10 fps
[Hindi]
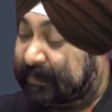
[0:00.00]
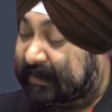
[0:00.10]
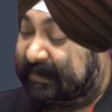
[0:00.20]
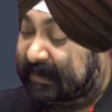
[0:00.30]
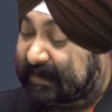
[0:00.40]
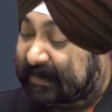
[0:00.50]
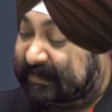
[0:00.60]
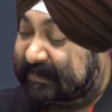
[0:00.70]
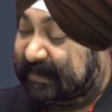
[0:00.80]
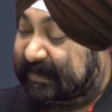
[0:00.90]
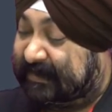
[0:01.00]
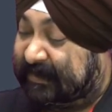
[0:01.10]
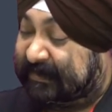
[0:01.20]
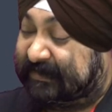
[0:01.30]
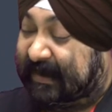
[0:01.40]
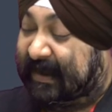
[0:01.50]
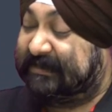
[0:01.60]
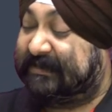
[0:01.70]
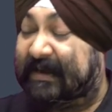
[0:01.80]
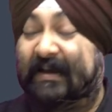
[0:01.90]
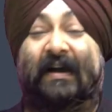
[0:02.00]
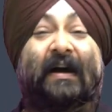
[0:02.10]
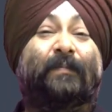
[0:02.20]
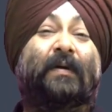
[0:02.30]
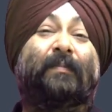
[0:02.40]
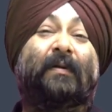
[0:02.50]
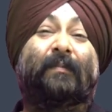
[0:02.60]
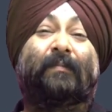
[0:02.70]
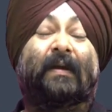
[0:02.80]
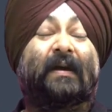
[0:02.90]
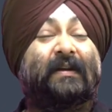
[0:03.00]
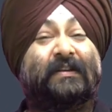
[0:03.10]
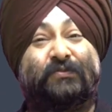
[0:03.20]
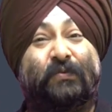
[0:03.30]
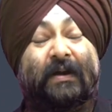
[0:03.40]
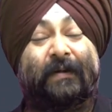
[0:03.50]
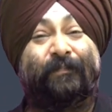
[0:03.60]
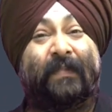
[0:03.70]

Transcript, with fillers: नन अदर देन टैक्स का आपका मेगा टेस्ट होगा